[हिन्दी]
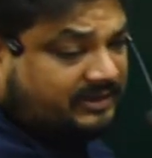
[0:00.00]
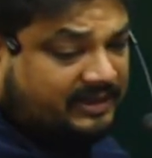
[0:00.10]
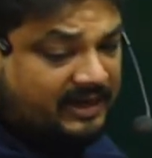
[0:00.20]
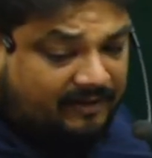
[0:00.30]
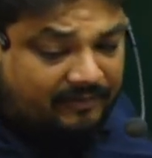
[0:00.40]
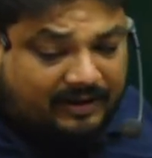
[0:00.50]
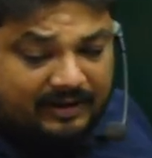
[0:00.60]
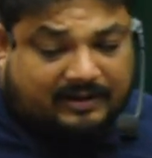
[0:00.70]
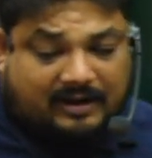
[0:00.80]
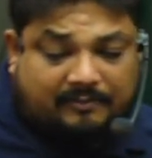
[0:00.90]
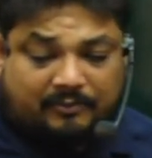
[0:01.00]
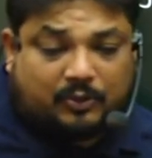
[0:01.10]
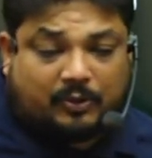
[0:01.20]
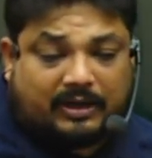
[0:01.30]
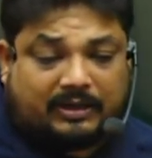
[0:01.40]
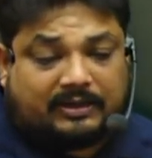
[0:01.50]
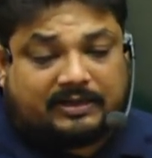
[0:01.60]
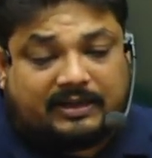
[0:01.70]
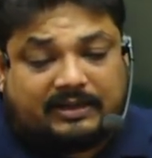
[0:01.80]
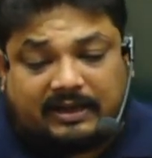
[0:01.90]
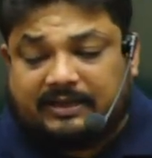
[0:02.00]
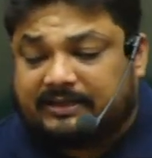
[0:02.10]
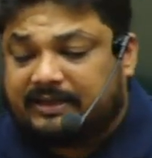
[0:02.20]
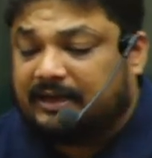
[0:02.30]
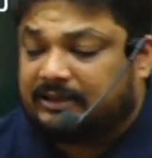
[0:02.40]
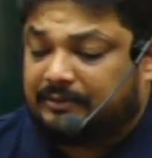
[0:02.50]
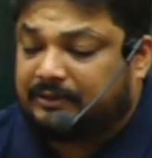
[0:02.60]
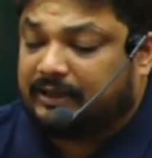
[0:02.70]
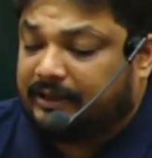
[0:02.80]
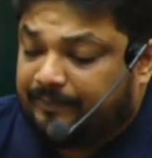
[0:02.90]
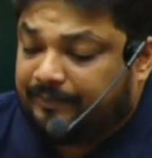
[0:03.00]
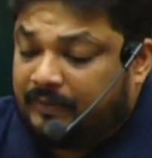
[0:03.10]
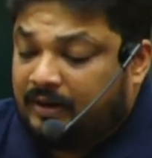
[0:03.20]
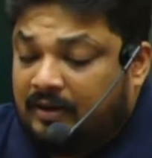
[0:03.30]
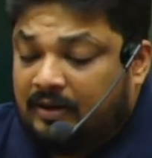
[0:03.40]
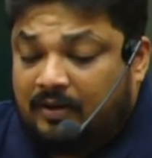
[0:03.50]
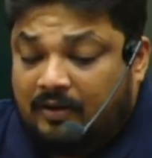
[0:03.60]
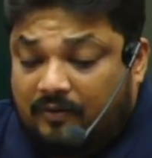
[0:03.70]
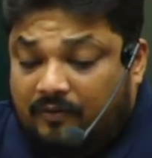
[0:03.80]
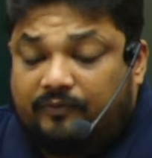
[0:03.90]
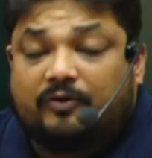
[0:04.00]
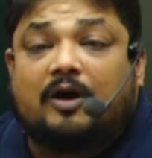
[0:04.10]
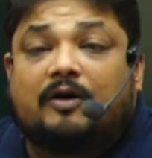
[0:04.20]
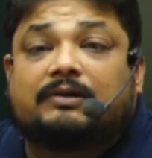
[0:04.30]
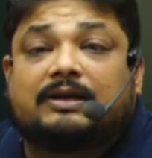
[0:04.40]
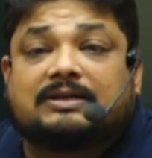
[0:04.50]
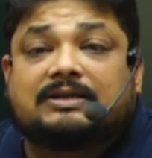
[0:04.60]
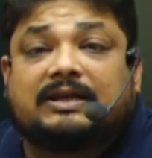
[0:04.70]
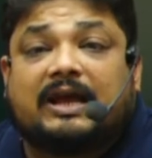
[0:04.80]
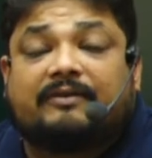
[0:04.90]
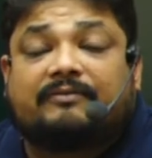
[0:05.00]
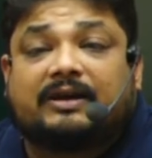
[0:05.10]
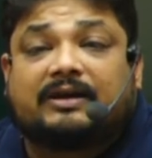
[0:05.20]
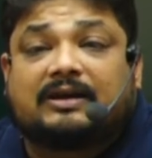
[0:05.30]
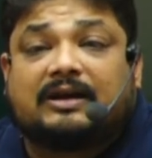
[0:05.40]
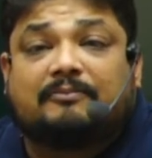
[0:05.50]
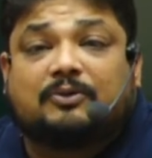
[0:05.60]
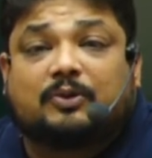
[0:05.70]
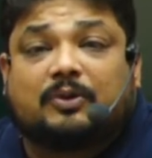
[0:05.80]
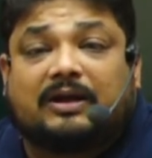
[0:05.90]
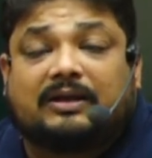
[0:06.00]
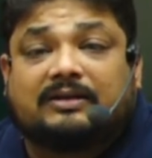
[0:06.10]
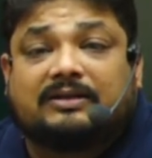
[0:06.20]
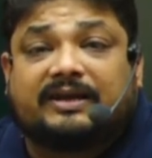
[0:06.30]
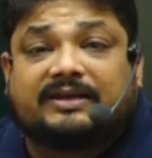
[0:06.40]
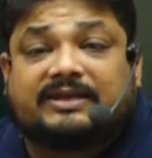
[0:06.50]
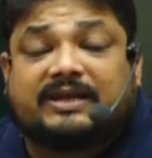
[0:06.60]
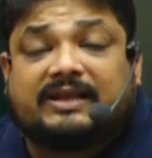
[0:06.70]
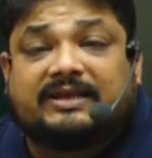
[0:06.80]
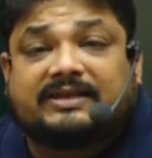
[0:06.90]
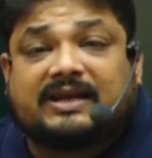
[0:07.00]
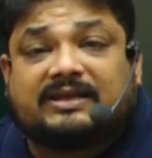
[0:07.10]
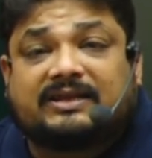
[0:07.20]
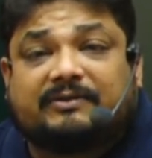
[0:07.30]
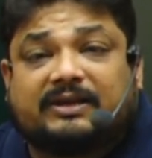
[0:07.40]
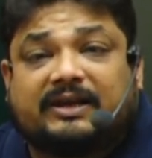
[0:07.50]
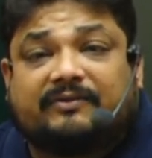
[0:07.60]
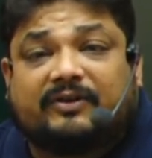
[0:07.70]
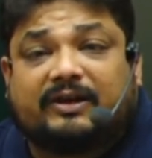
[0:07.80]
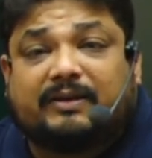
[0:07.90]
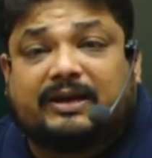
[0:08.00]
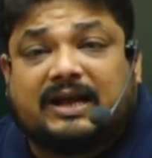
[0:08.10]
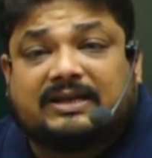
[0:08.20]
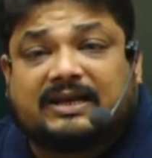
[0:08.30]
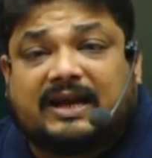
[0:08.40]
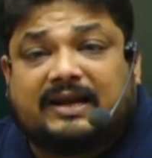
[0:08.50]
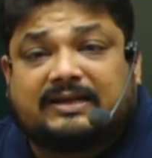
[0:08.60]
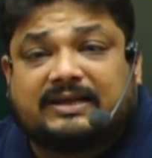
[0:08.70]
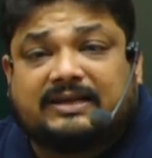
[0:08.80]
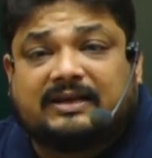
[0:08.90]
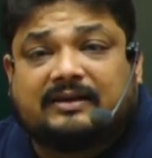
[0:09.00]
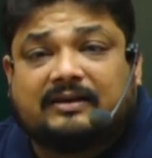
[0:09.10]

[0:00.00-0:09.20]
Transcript: नेवर कम टुगेदर जरा जल्दी से आंसर बताइए वॉवल्स नेवर कम टुगेदर जरा जल्दी से आंसर बताइए वर्बली आंसर आना चाहिए सर